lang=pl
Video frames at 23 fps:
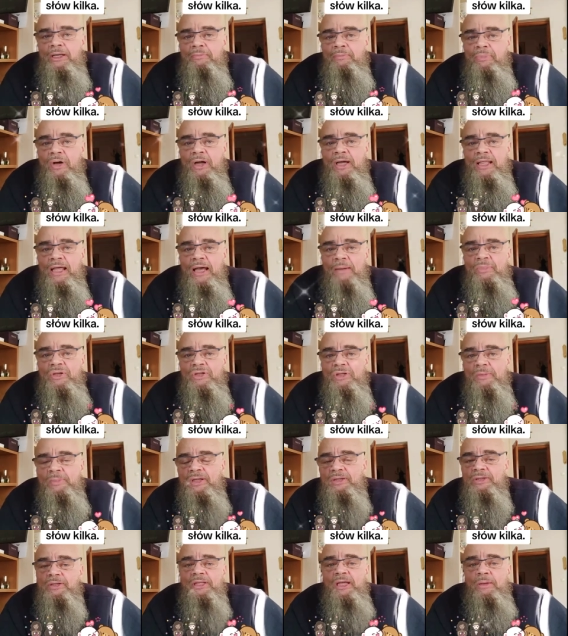Pogadamy
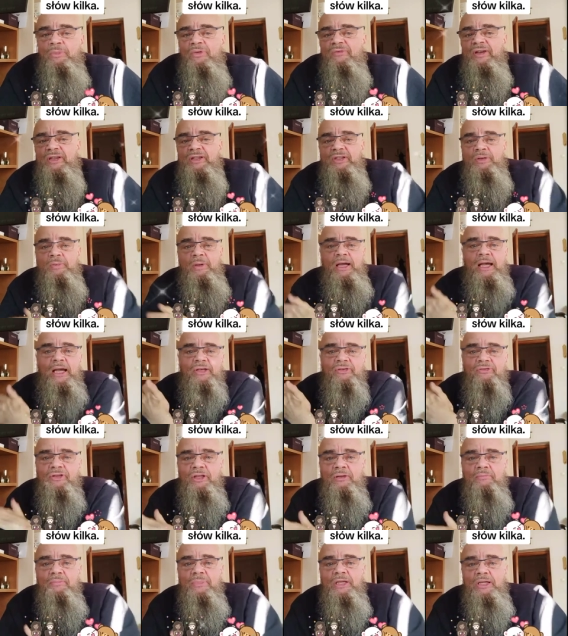sobie, co tam u Was słychać w
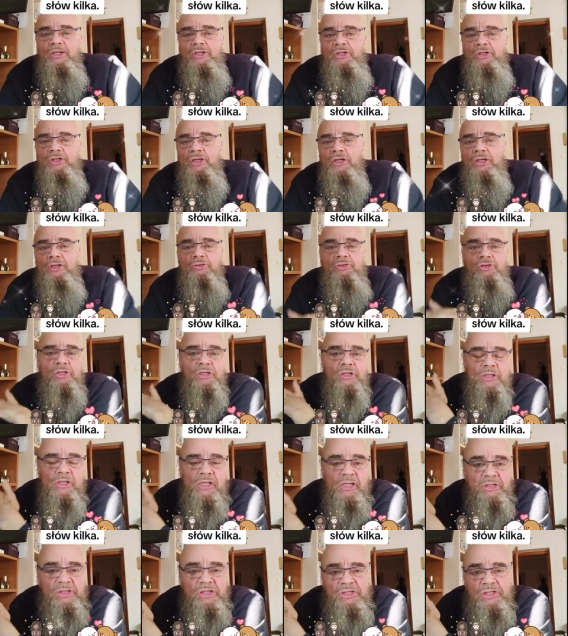tym mieście, czy
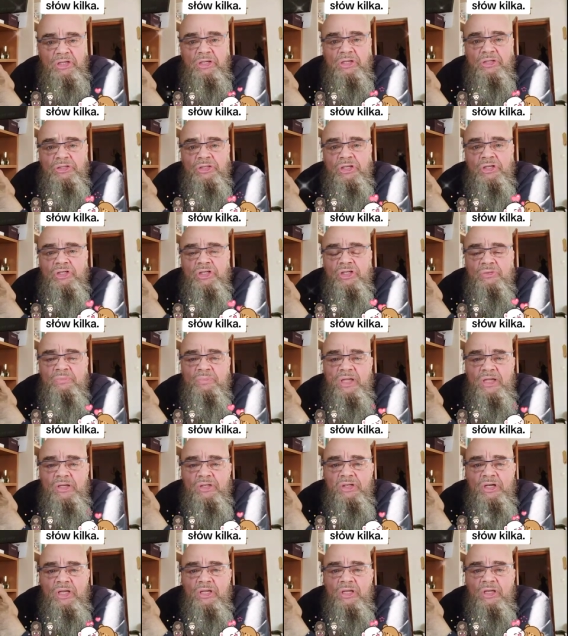jeżeli jesteście z
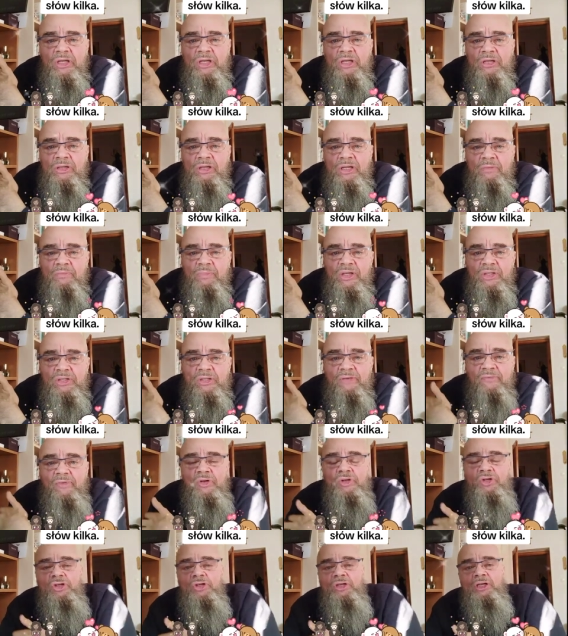mniejszej y,
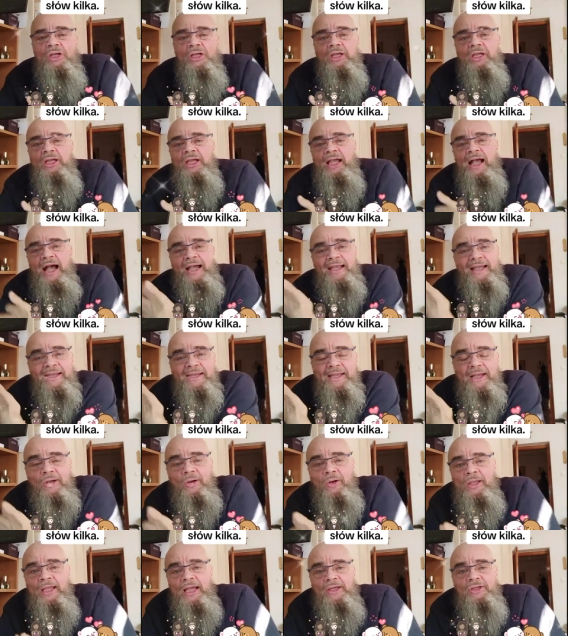miejscowości, a ja nie
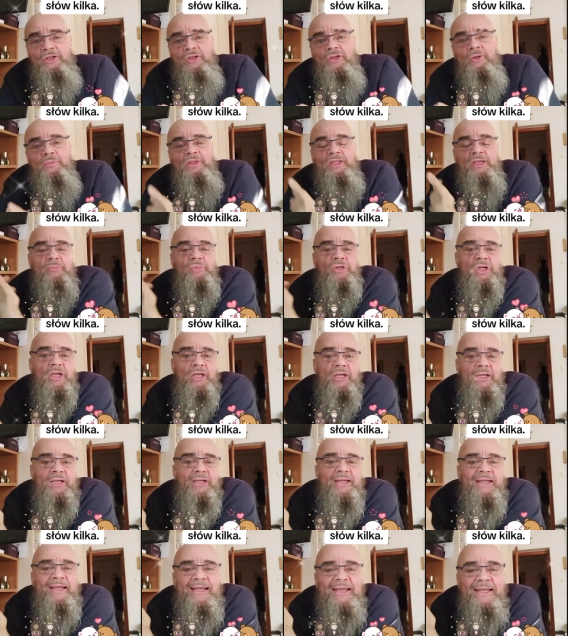kojarzę, to pytam się,
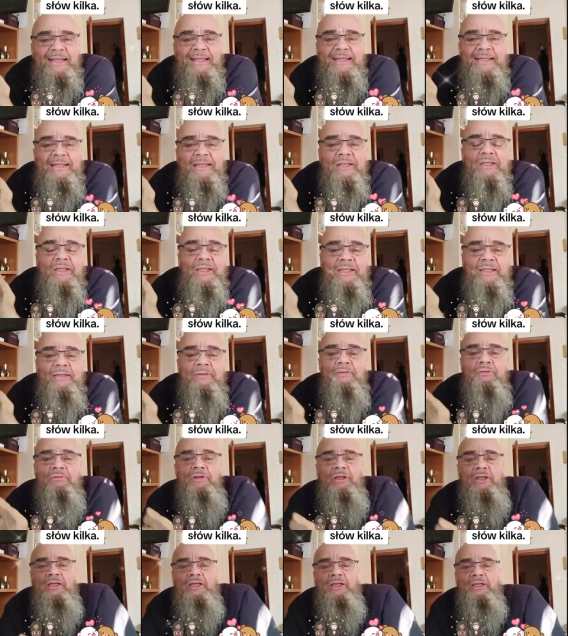
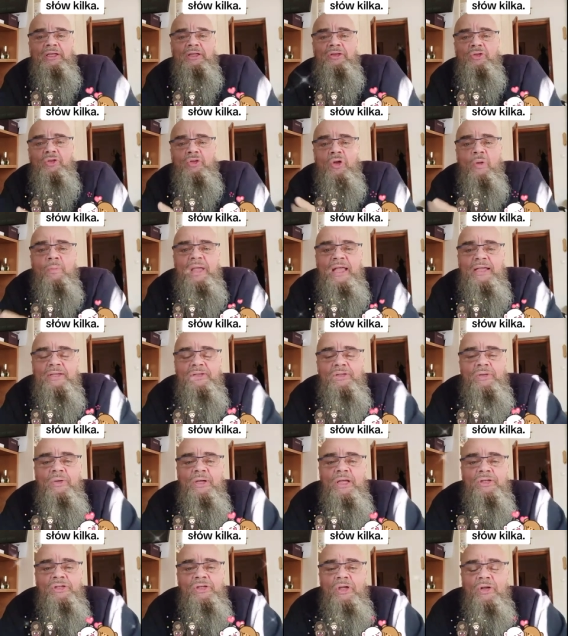y, to miasto
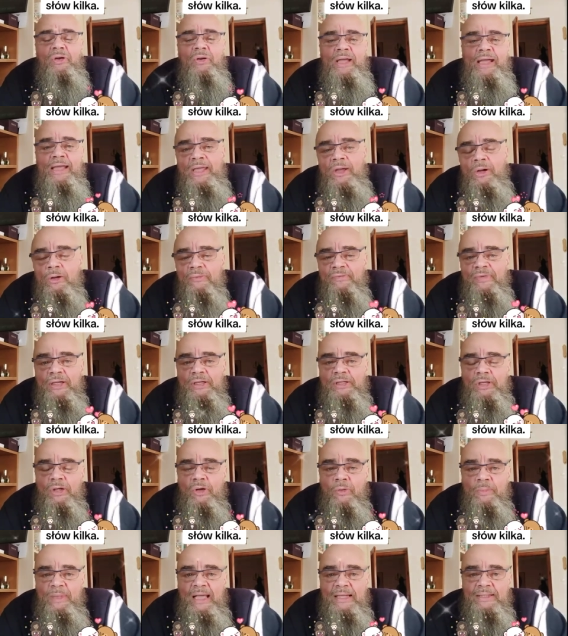leży koło jakiego
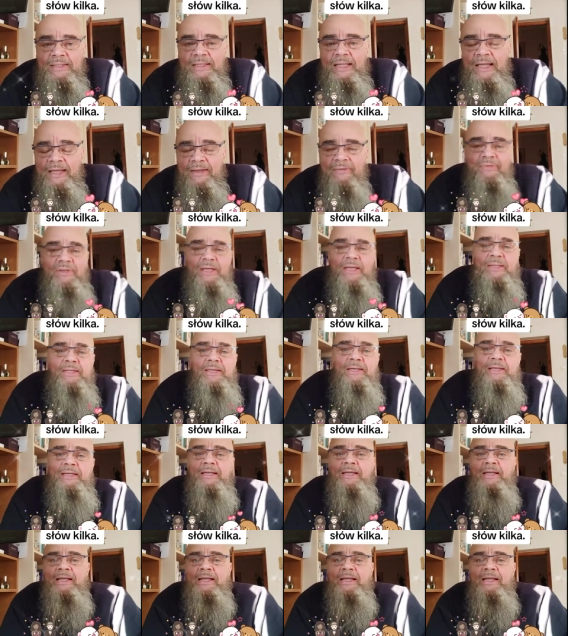większego miasta i wtedy